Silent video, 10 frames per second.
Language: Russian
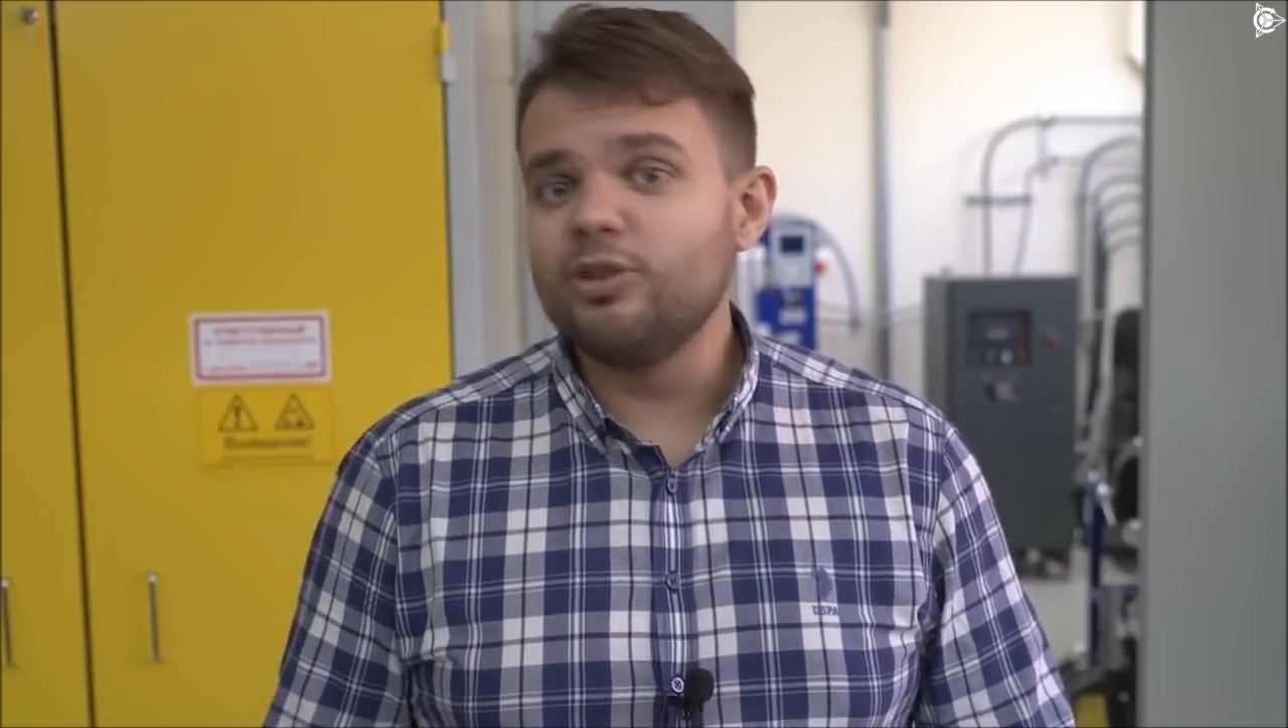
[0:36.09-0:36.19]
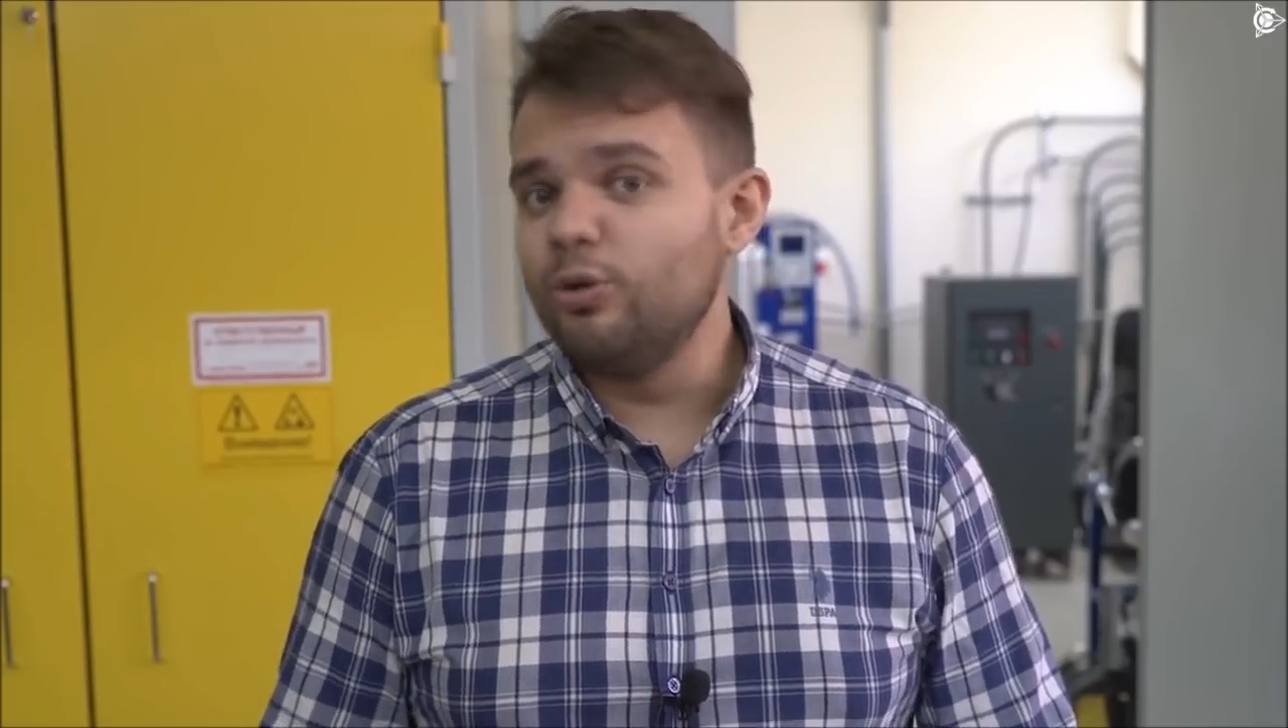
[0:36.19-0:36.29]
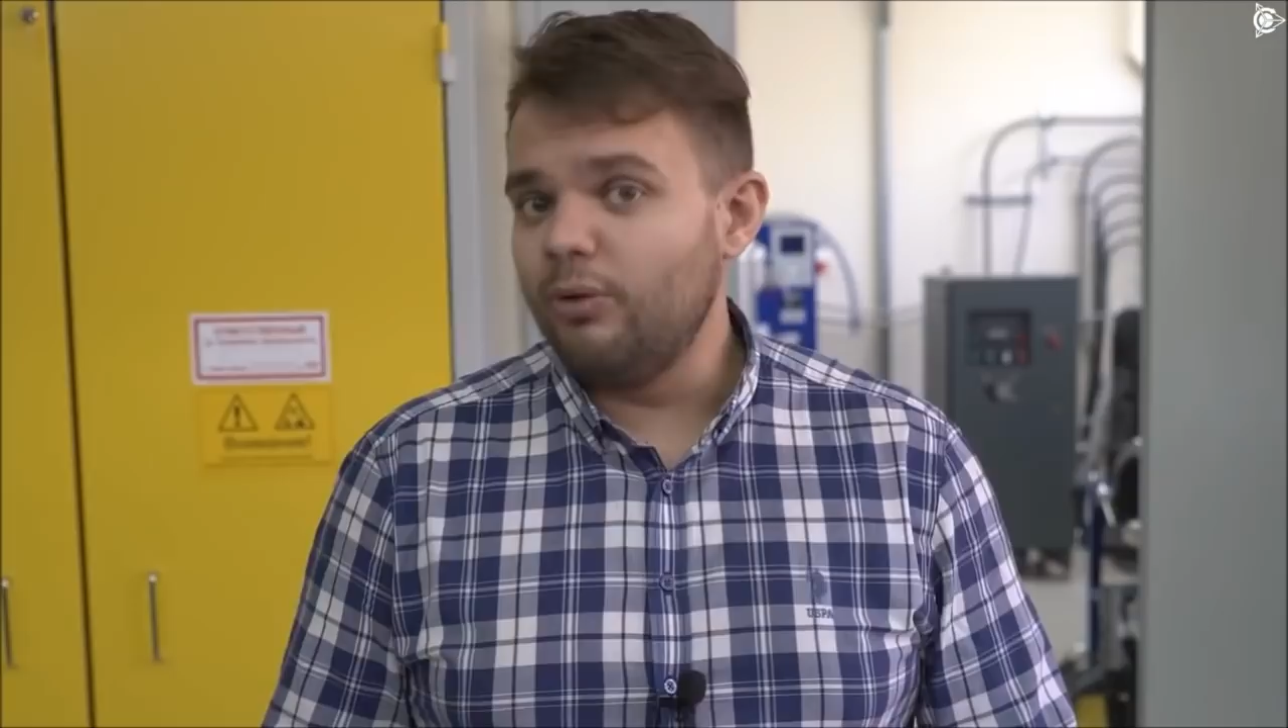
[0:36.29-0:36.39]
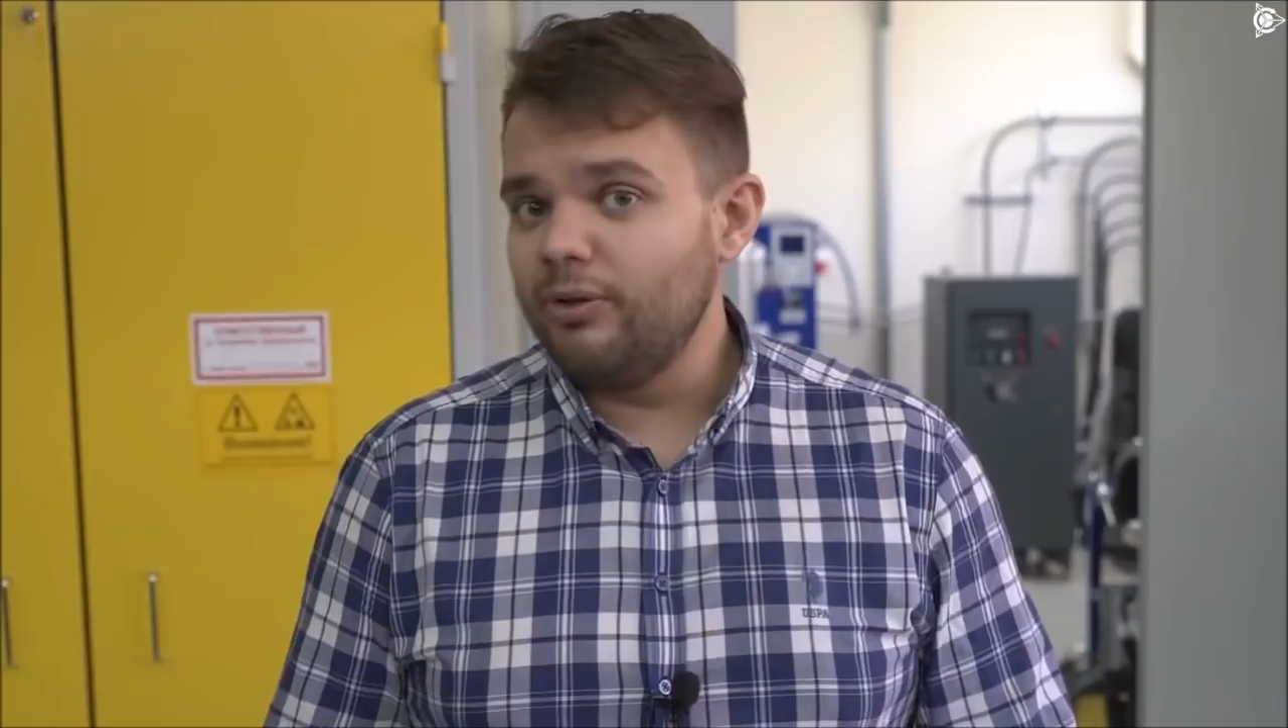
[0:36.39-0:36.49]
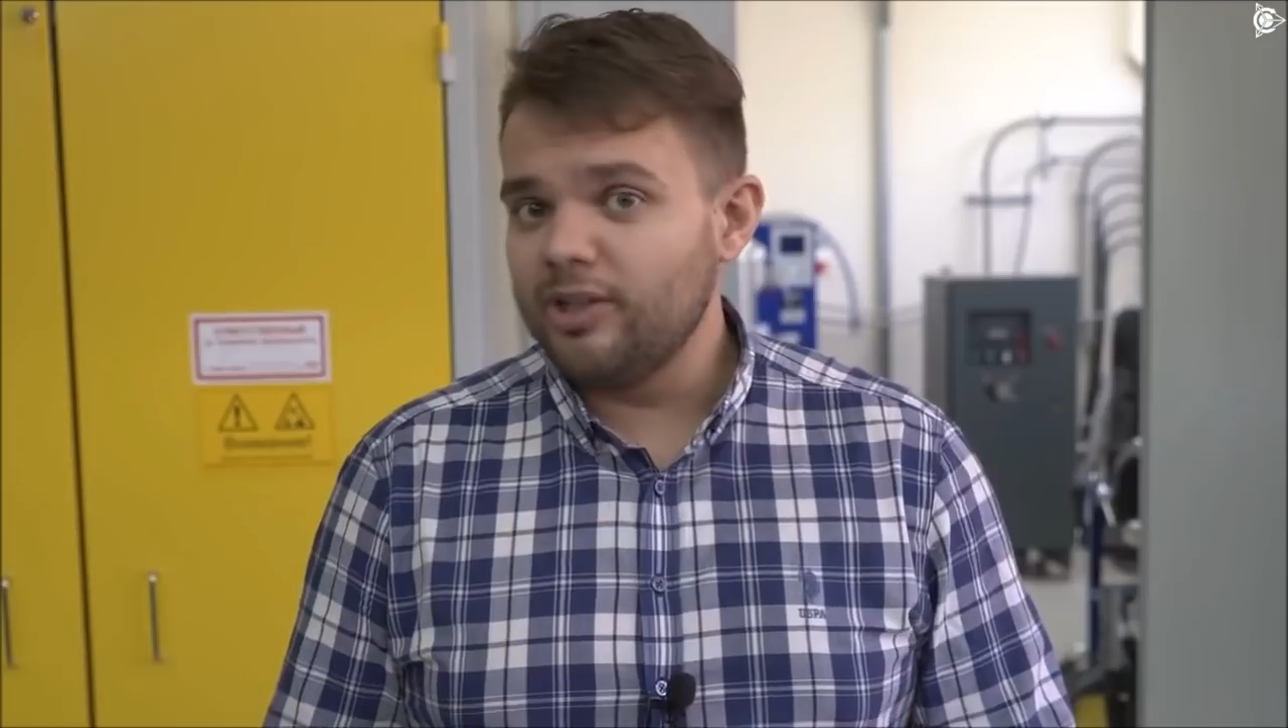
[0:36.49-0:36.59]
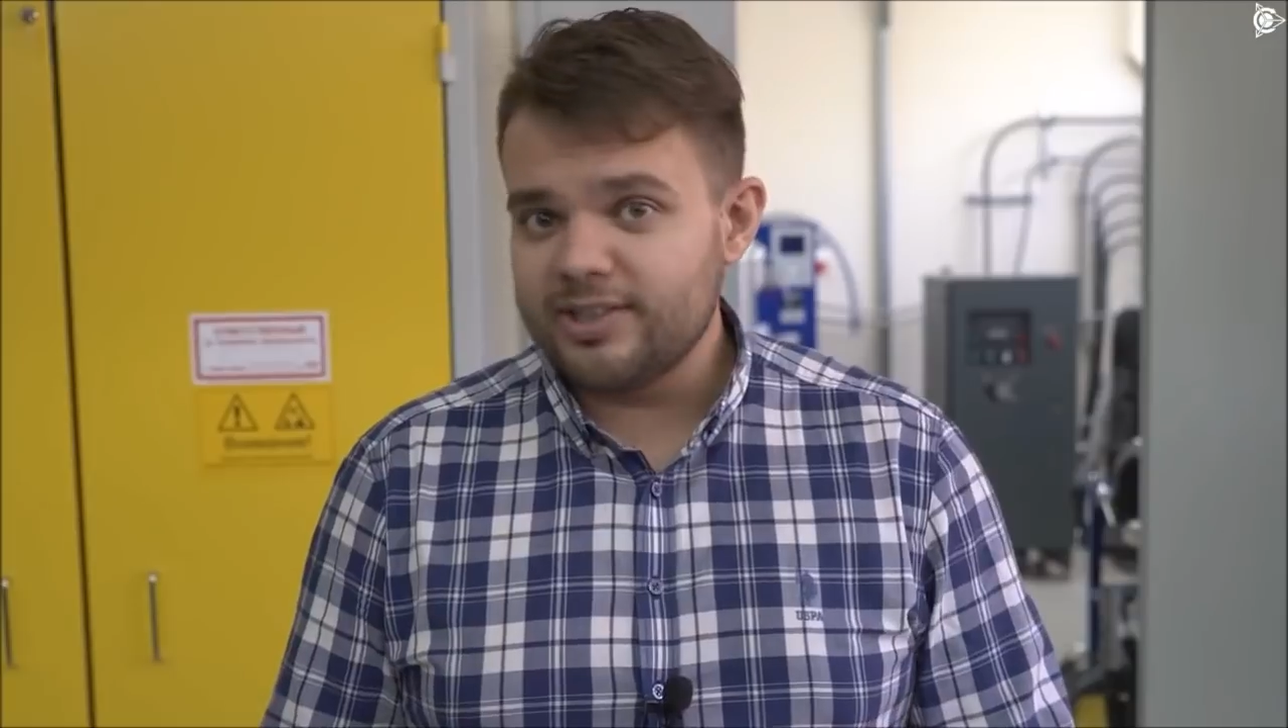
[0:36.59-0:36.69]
нового